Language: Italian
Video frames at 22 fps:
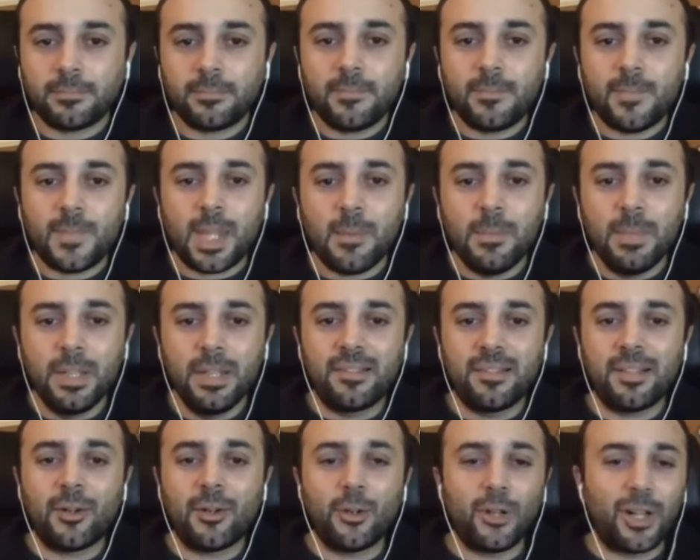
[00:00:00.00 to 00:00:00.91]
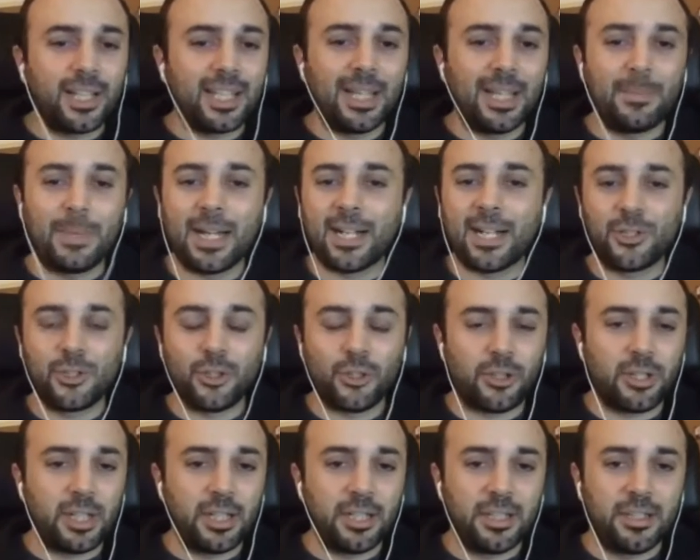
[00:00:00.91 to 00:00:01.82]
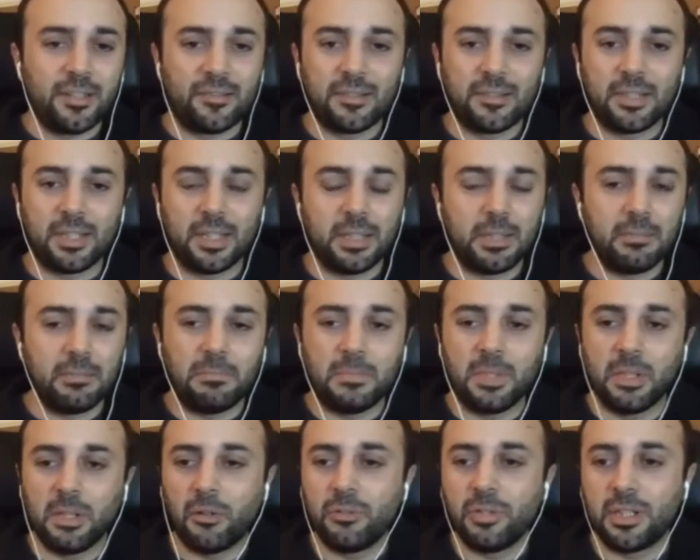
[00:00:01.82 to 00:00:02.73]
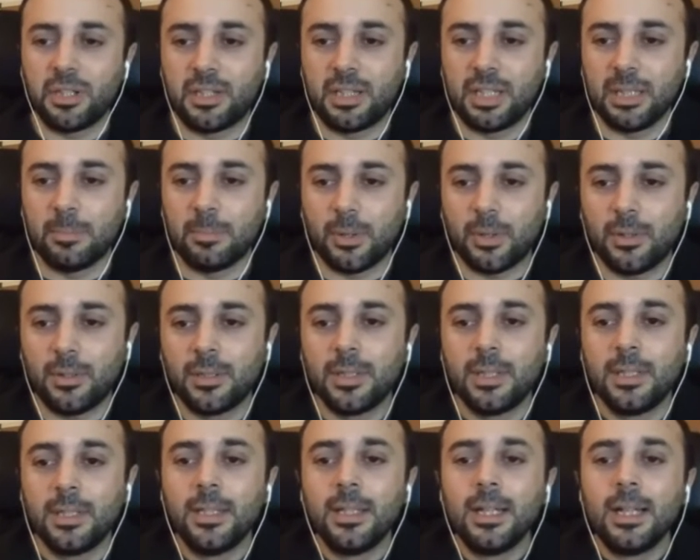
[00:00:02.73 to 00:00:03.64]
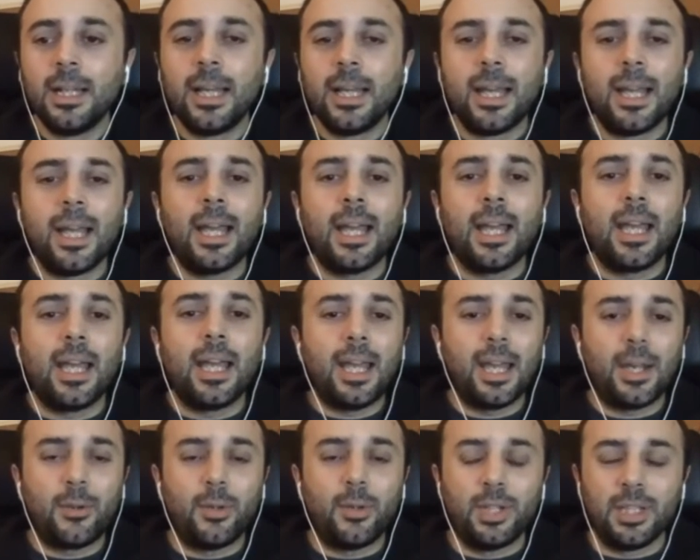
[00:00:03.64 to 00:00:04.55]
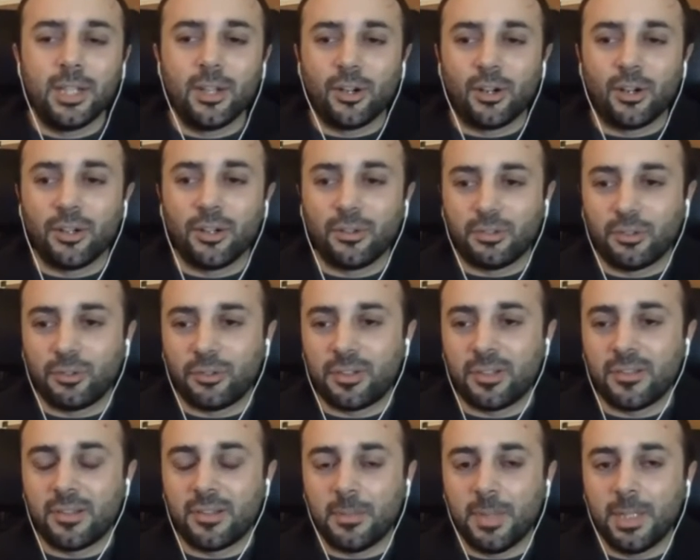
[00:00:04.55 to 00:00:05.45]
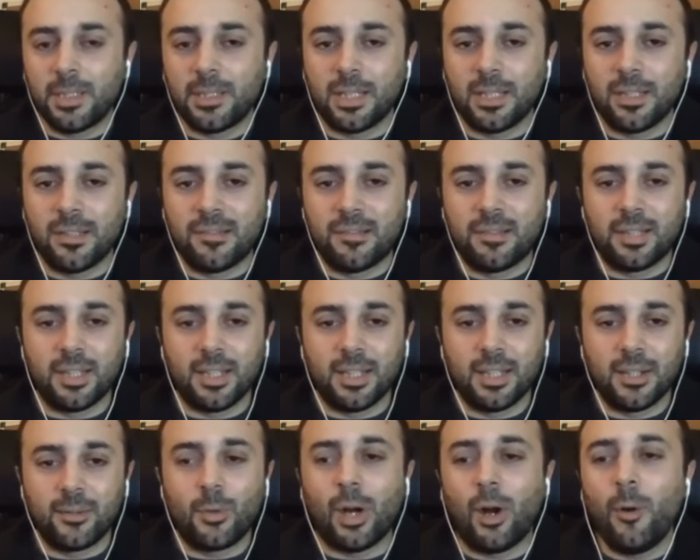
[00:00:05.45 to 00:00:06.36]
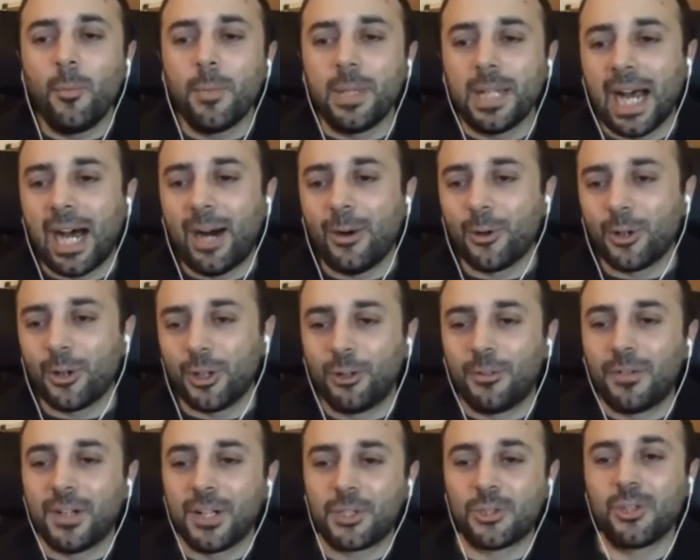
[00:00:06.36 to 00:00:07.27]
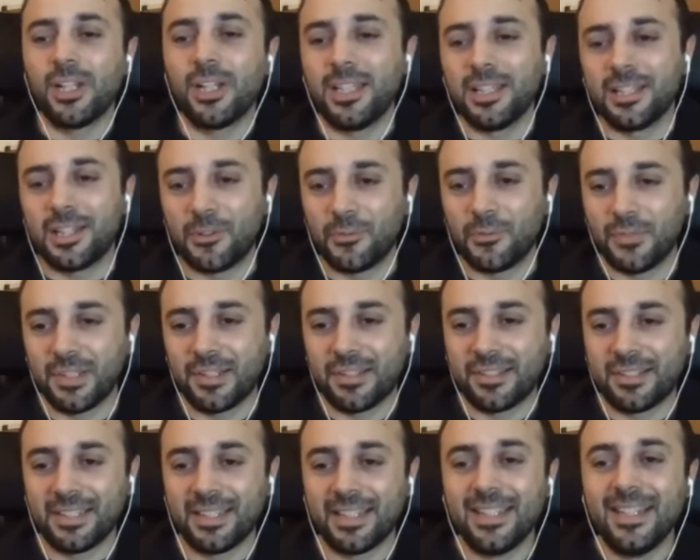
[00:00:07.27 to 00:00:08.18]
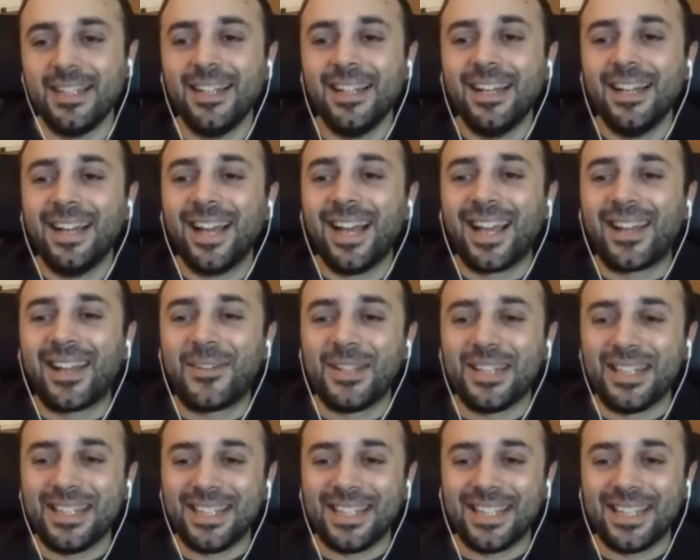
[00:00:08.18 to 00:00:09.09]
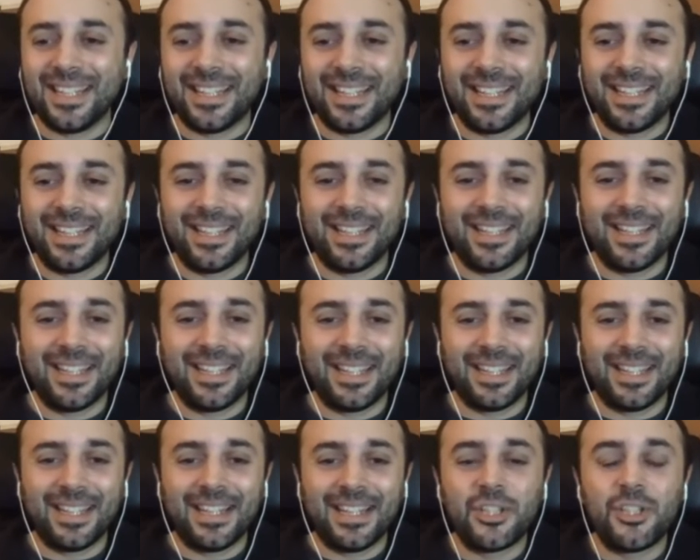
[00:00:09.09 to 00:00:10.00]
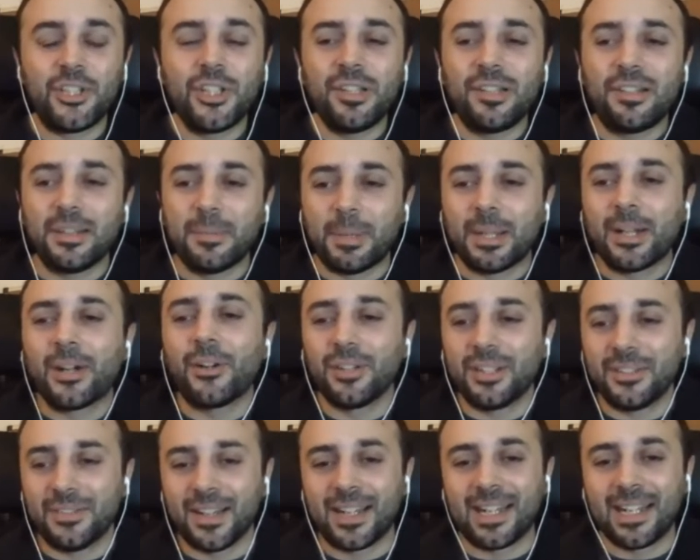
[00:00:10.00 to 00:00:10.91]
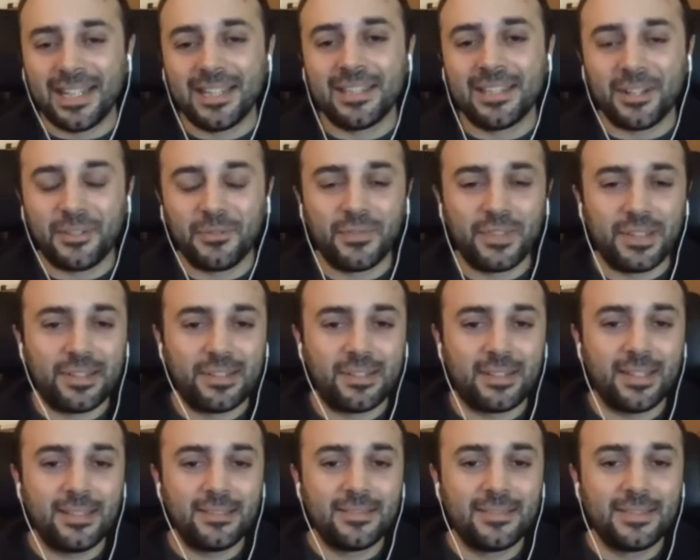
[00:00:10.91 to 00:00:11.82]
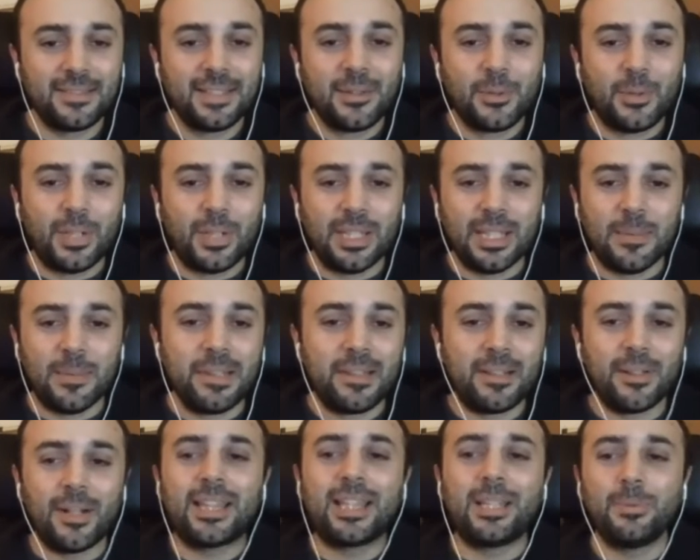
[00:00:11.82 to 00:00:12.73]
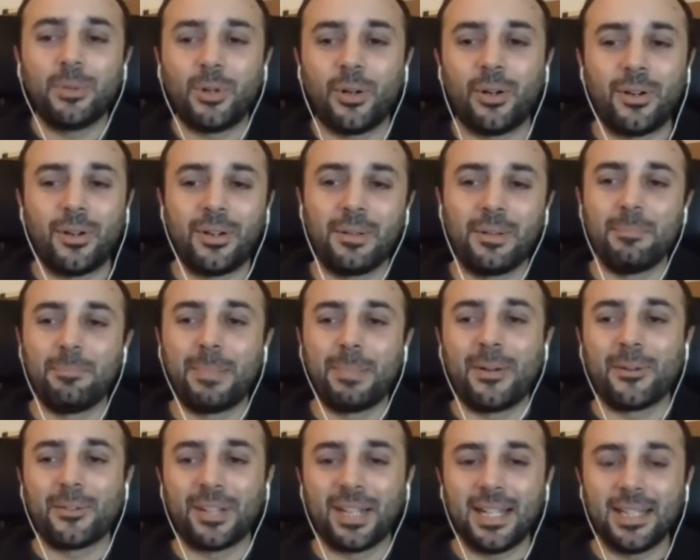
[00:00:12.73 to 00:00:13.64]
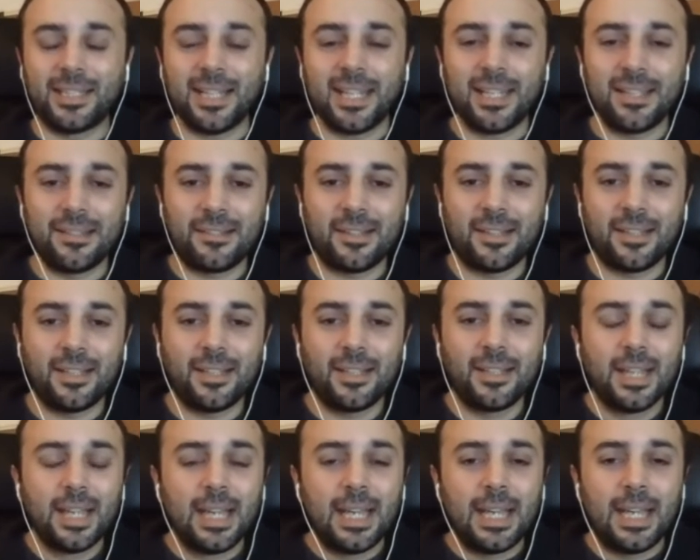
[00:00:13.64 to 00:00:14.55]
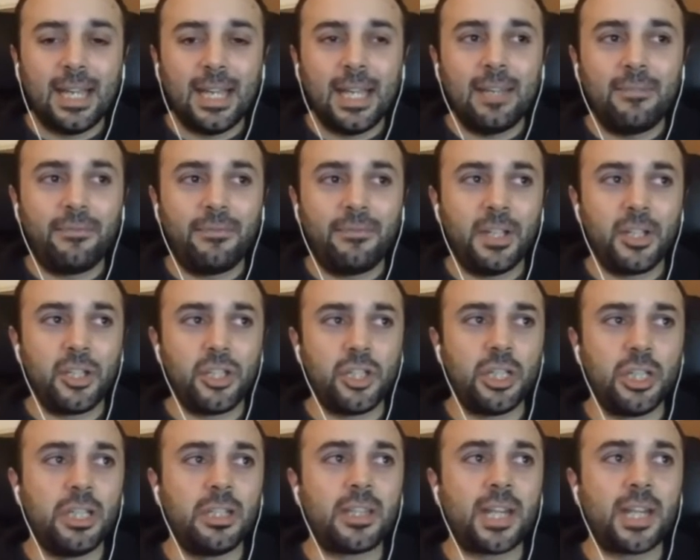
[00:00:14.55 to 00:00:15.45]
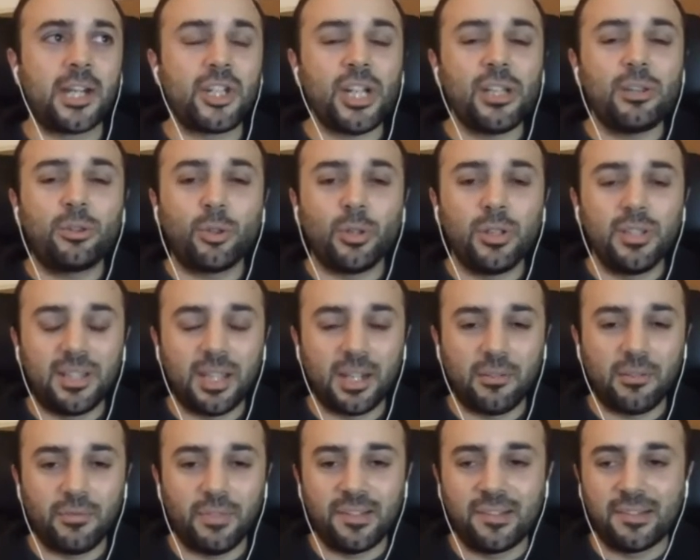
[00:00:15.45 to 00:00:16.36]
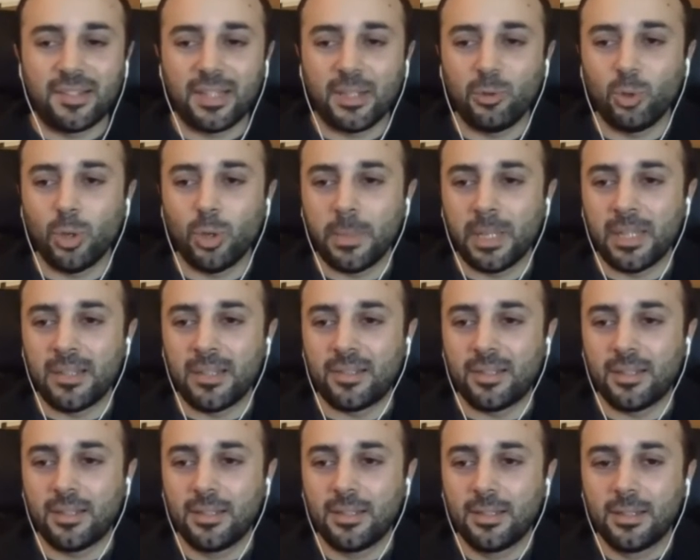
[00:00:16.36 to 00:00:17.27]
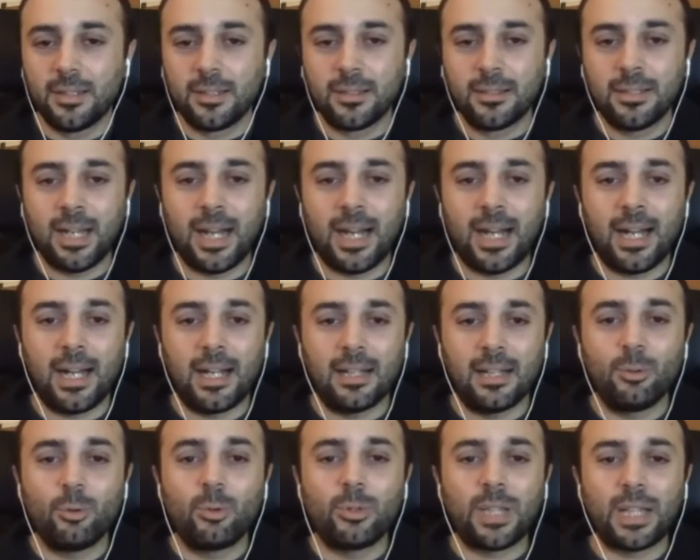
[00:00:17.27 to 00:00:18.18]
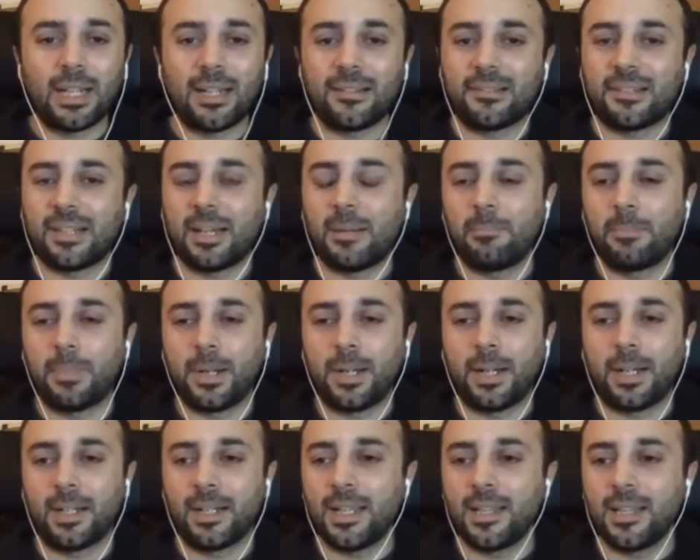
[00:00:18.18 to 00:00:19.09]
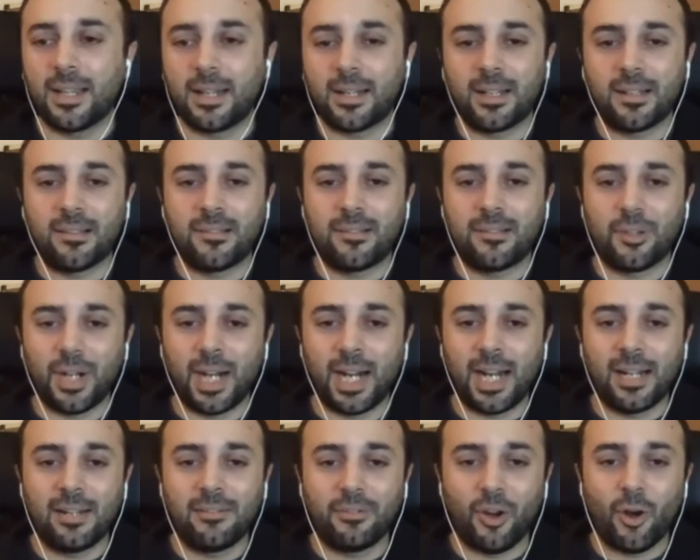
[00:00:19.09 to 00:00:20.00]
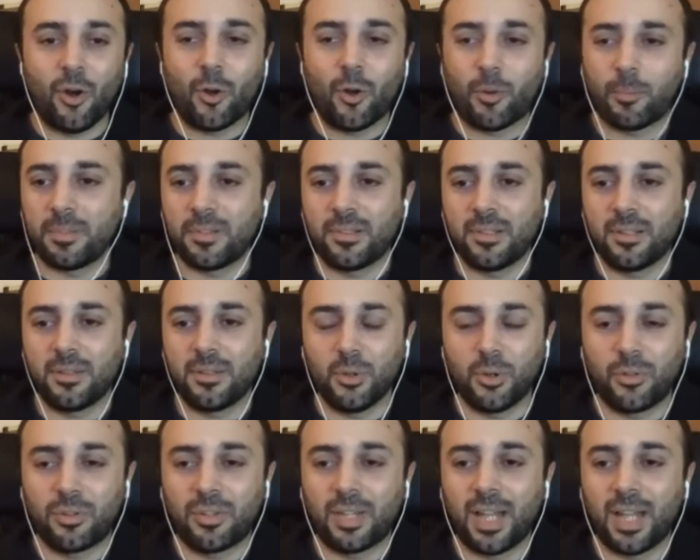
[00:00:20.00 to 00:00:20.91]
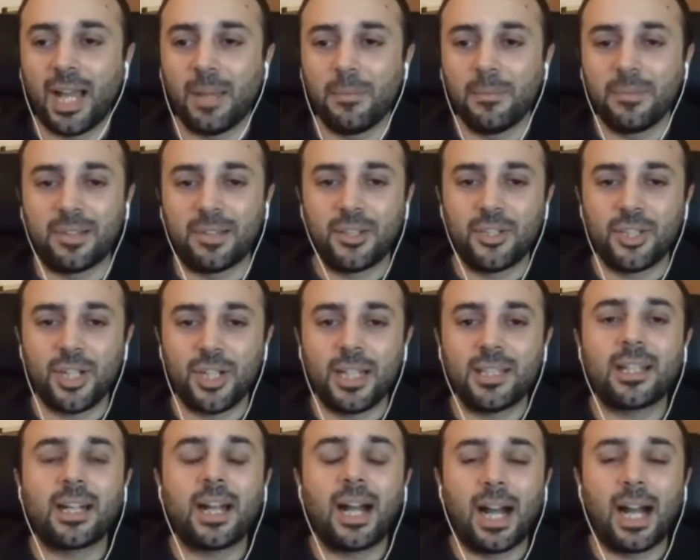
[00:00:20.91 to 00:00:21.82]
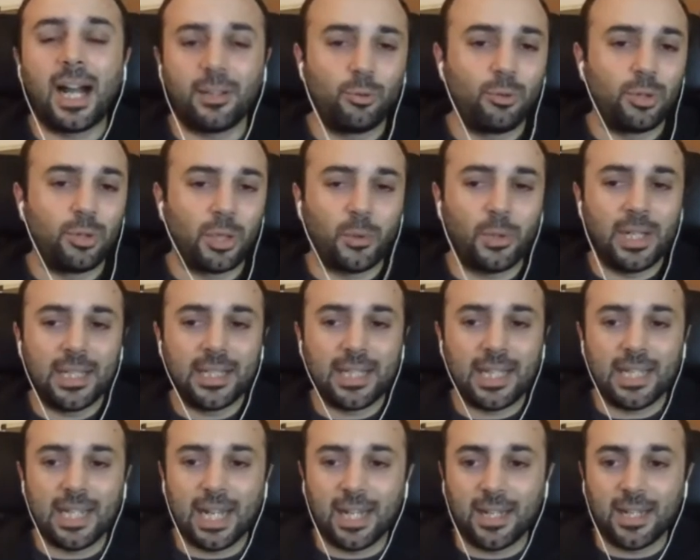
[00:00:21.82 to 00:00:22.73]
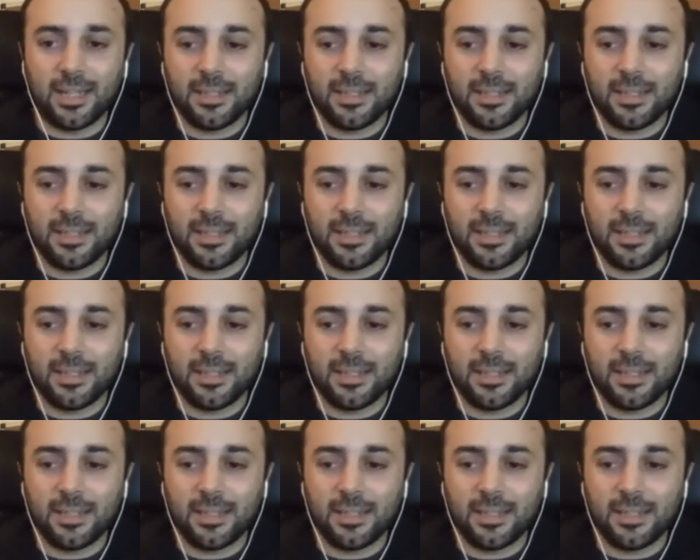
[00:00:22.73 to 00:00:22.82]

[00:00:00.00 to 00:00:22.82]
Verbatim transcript: Mi iniziarono a chiamare giornalisti di ogni tipo e quindi io sostanzialmente dissi qua o mi laureo o faccio le interviste. e quindi decisi però di fare le interviste. Quindi misi un attimo in pausa la tesi e feci 300 interviste in due mesi da tutta la stampa anche internazionale, Forbes, New York Times, eccetera, a tutta quella italiana.